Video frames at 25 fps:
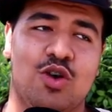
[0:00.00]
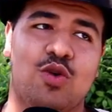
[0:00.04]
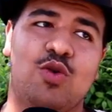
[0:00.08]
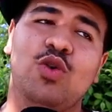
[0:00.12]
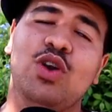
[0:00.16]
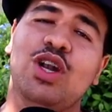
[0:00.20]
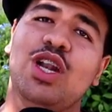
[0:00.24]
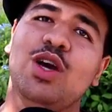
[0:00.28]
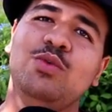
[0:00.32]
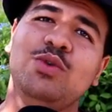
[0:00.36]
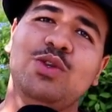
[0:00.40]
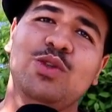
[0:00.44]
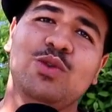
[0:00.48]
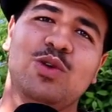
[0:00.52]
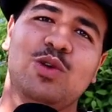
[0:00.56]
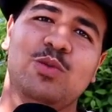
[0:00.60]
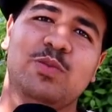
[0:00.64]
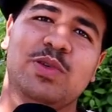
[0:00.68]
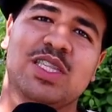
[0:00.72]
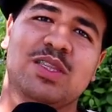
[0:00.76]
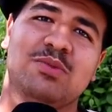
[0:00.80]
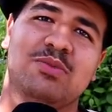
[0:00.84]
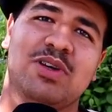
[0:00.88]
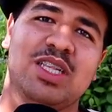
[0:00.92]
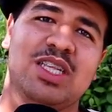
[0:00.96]
كل عنده
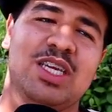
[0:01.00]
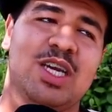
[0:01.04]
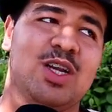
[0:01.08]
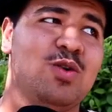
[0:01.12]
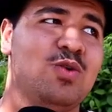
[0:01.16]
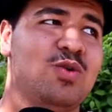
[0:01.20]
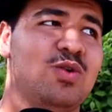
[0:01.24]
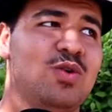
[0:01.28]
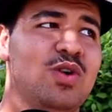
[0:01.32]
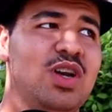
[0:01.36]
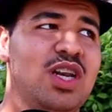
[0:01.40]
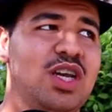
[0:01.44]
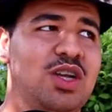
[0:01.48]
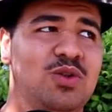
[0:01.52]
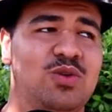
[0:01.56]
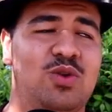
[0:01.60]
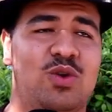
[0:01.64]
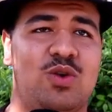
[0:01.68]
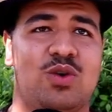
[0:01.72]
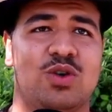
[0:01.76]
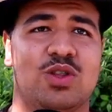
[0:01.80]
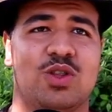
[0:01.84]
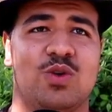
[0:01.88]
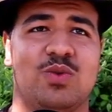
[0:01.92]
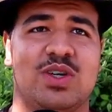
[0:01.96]
البصمه ديالو كل عنده
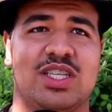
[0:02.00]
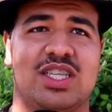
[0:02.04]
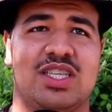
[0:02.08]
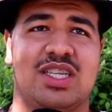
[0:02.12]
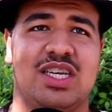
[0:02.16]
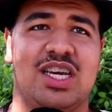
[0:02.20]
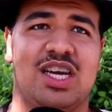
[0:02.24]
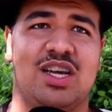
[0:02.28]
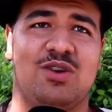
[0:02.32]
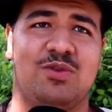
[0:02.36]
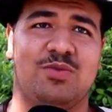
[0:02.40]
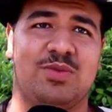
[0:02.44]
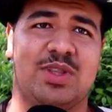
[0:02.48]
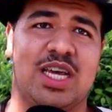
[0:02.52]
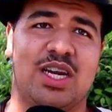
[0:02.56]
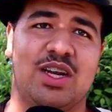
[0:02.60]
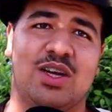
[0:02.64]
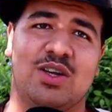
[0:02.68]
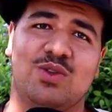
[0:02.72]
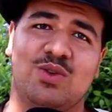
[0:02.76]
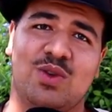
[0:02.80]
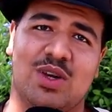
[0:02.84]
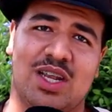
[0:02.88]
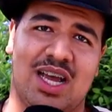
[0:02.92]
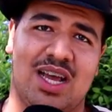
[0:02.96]
الخطوات ديالو
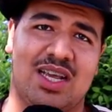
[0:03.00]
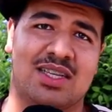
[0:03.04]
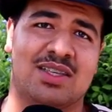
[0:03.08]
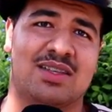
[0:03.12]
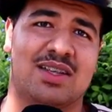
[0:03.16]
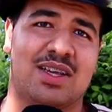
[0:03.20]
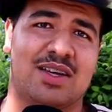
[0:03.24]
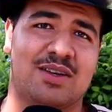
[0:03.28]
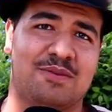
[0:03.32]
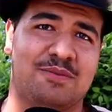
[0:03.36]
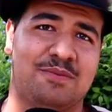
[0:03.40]
بطريقته الخاصه